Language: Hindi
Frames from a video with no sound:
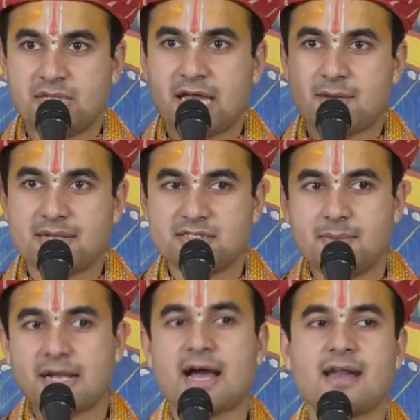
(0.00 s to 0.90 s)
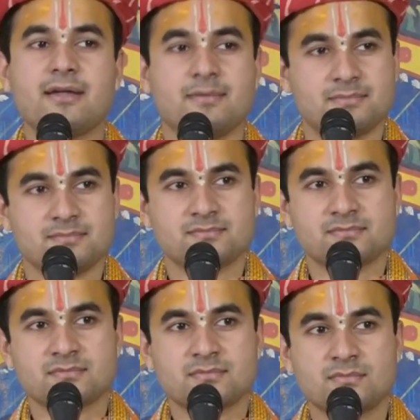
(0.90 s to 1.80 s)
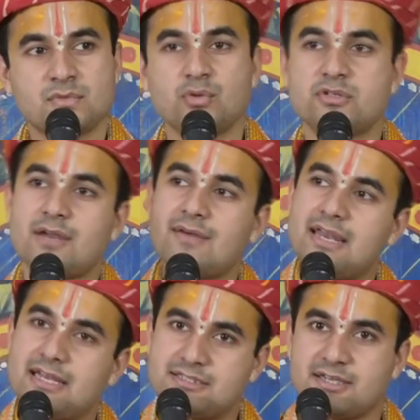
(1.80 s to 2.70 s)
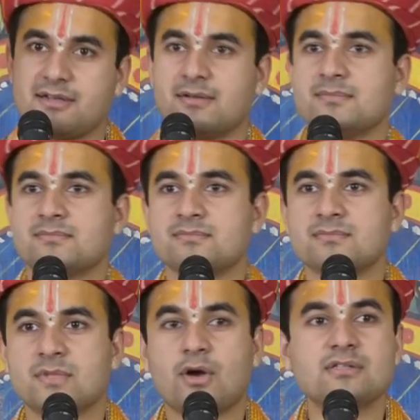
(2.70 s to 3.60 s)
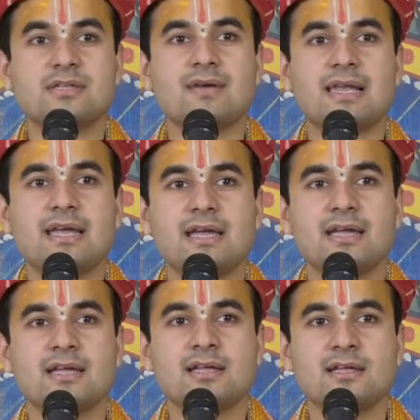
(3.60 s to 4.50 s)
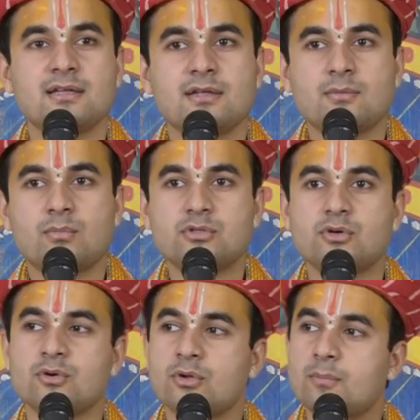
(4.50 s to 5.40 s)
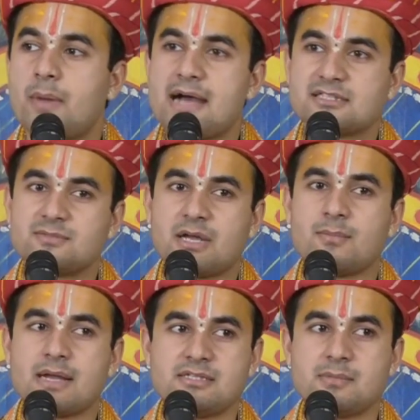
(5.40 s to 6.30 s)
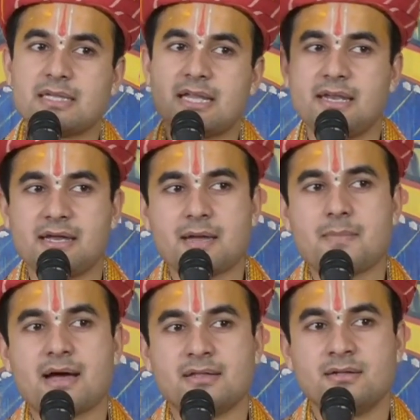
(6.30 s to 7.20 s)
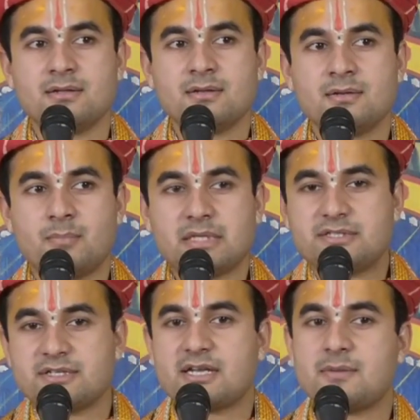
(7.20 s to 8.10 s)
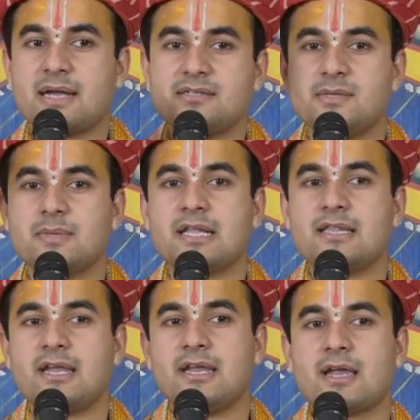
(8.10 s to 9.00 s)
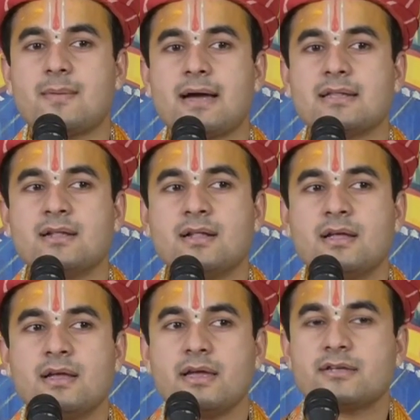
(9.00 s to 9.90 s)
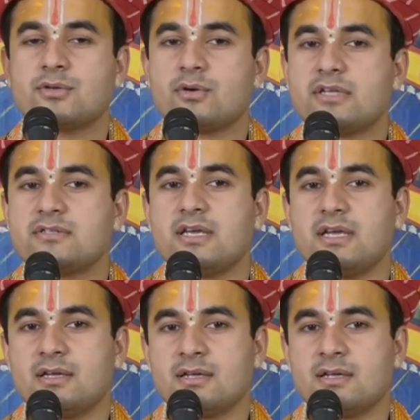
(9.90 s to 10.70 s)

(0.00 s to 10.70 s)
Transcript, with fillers: ये हनुमान जी बेकार हैं दूसरे वाले अच्छे हैं कौन से वाले वो जो पांच हनुमान जी बदलने के बाद पच्चीस हनुमान जी बदल देने के बाद एक छोटी सी